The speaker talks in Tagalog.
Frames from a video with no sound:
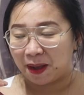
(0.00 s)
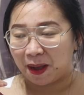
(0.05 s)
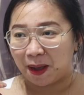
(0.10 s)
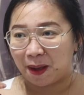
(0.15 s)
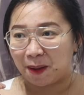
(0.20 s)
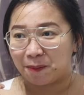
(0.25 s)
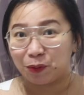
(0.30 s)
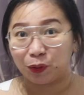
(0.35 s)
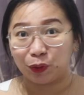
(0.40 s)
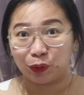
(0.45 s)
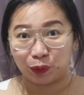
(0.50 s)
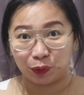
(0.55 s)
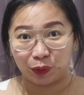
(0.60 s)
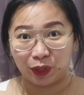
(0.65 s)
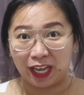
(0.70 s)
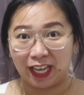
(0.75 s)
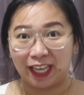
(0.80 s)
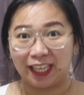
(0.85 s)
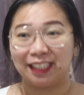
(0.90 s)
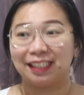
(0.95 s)
uh, mundo
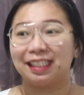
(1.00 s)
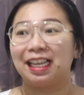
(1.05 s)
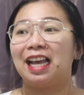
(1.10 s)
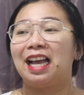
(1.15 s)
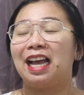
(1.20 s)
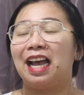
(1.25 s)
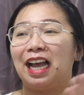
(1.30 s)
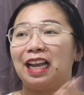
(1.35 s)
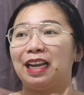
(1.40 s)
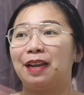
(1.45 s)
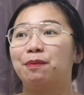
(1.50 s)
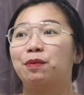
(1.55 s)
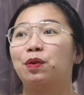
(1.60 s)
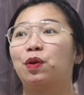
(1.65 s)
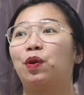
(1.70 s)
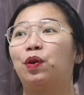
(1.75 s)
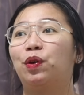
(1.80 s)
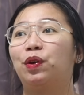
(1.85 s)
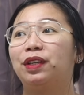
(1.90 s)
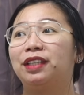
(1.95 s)
guys. Alam
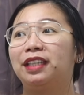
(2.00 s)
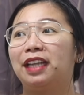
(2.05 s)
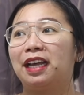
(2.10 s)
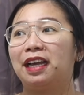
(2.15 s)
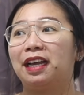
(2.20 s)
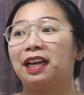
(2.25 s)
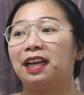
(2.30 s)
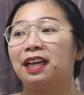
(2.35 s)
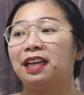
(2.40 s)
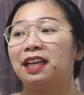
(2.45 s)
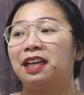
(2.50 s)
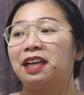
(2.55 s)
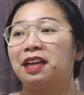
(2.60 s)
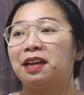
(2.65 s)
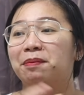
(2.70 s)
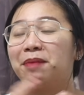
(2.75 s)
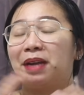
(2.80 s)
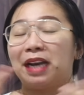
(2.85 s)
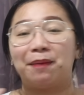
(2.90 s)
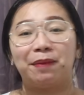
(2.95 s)
ko na
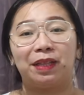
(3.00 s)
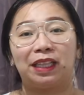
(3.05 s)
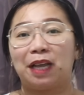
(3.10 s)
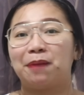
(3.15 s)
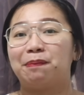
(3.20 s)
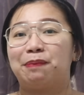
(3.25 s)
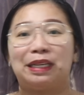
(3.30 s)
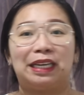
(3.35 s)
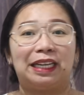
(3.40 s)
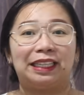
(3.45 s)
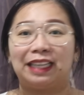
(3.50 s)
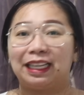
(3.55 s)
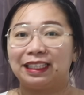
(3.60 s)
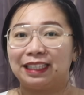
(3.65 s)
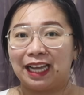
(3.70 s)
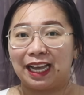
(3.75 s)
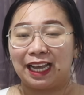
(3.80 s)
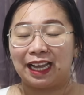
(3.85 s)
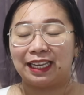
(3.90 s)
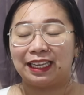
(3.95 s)
marami tayong
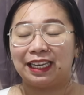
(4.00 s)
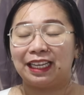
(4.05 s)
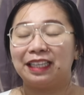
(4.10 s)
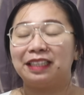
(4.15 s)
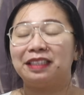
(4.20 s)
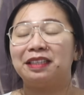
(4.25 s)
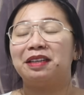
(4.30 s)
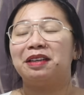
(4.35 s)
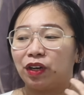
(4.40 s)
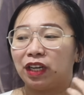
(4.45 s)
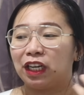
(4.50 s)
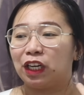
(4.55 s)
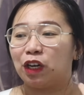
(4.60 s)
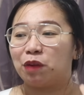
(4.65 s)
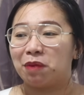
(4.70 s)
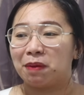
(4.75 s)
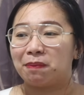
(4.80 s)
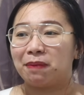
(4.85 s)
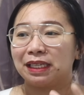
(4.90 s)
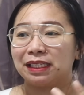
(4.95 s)
pinagdadaanan. Ring
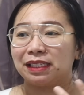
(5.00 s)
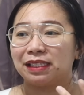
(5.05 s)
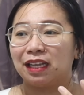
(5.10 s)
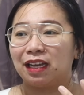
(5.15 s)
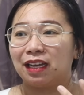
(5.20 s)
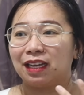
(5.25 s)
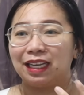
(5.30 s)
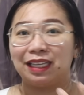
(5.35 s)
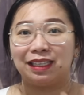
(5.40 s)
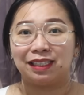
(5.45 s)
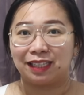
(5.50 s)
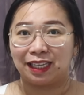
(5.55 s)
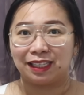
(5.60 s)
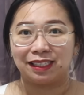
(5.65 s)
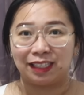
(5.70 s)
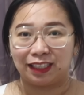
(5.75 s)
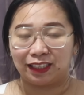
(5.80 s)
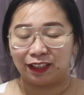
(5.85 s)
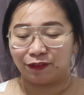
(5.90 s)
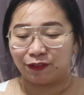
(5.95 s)
lumabas na
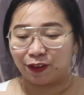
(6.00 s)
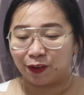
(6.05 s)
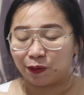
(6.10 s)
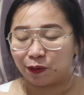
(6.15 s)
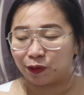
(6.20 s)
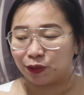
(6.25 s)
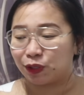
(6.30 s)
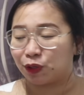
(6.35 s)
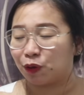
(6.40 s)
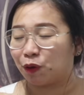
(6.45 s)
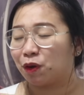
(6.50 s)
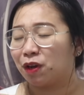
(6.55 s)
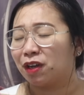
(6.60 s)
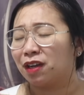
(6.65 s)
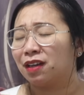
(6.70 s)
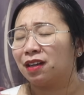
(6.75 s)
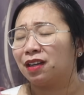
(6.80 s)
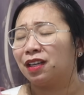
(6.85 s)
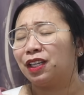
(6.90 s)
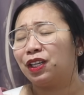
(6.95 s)
insensitive ako. So,
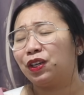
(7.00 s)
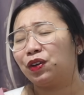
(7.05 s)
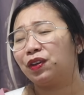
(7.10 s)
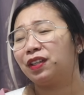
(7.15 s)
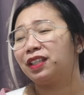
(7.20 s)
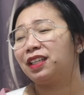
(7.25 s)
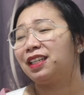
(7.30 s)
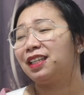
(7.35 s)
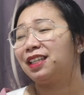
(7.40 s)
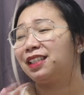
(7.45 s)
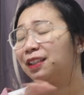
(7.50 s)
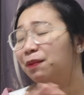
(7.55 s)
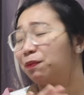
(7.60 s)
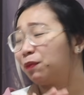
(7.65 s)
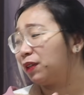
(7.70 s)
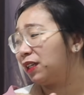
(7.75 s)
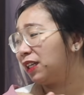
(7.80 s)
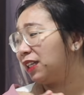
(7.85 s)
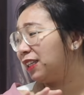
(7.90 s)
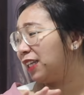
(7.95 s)
yun,
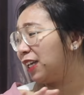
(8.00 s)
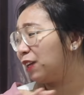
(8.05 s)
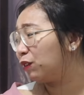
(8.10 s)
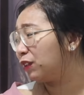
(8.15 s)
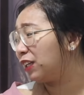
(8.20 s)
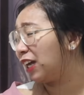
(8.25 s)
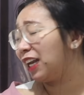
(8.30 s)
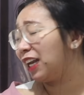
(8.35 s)
inisip, hindi ko,